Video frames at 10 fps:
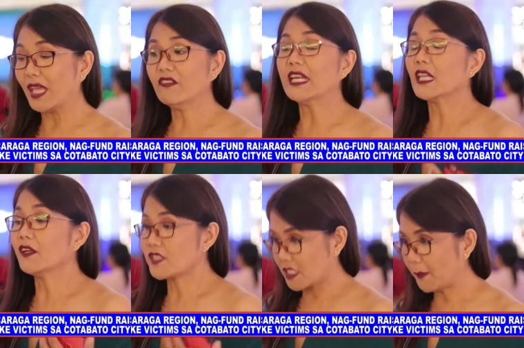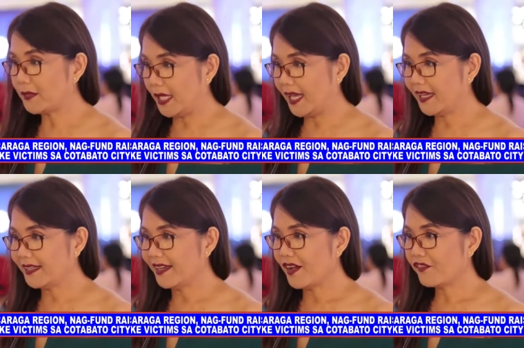to give a little of
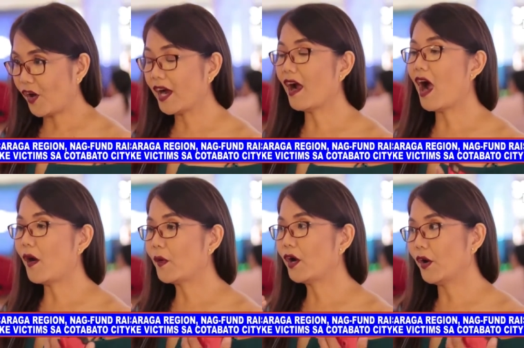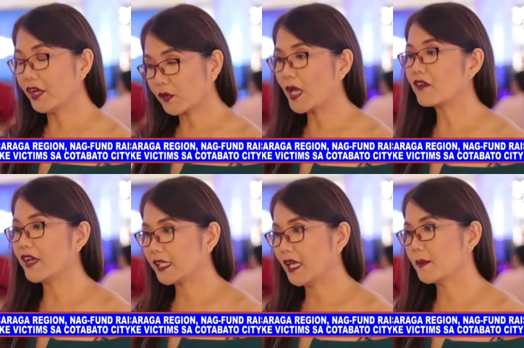something for our earthquake